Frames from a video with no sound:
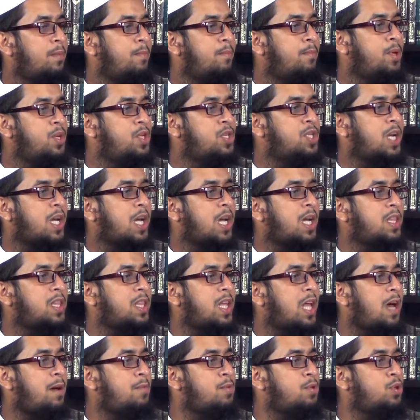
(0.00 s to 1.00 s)
বিশ রাকাত
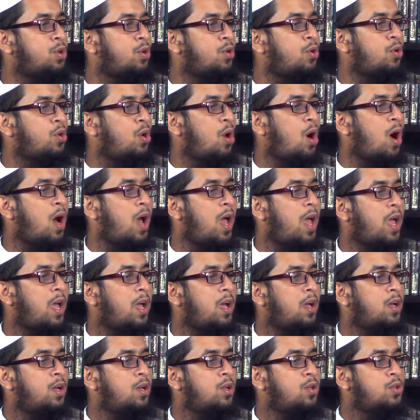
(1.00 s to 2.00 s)
তারাবি যখন হয়
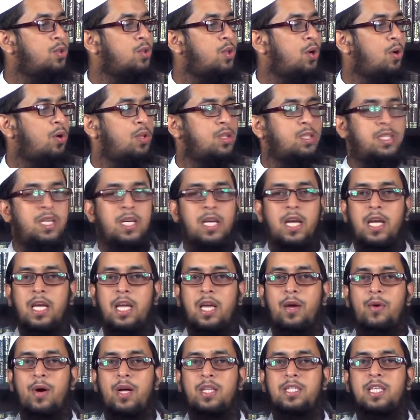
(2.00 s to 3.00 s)
তখন যে
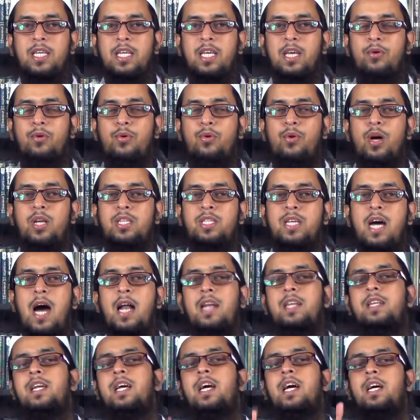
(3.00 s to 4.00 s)
কেউ আছে কেউ কেউ আছে
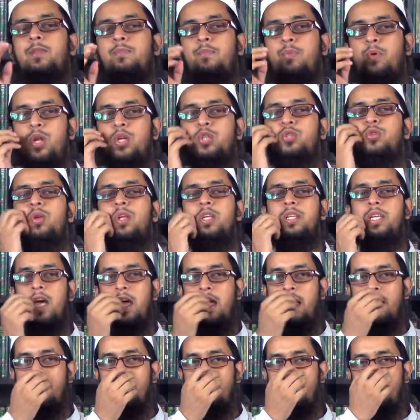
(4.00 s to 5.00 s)
আট রাকাত পরে চলে
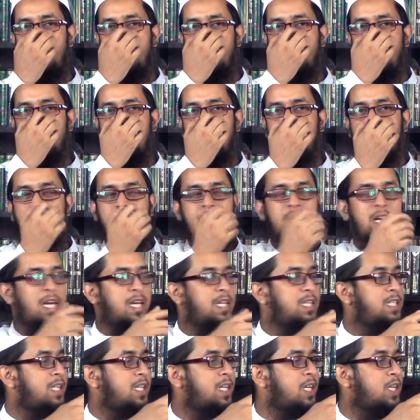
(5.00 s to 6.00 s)
যায়
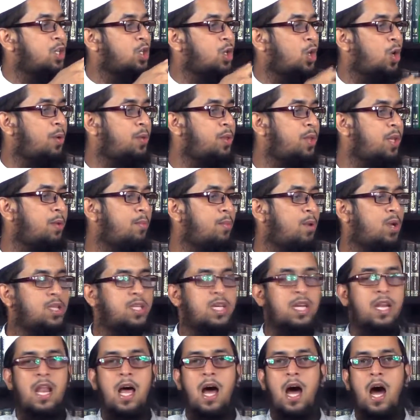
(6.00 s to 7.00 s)
তাকে জিজ্ঞেস করো তিনি
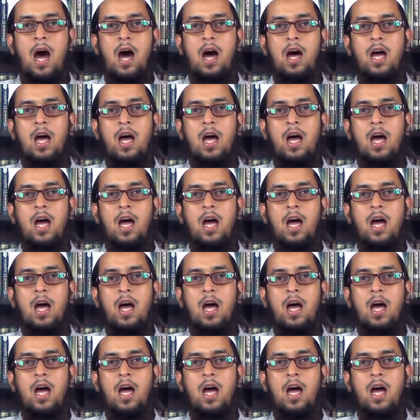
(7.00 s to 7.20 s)
বলেছেন না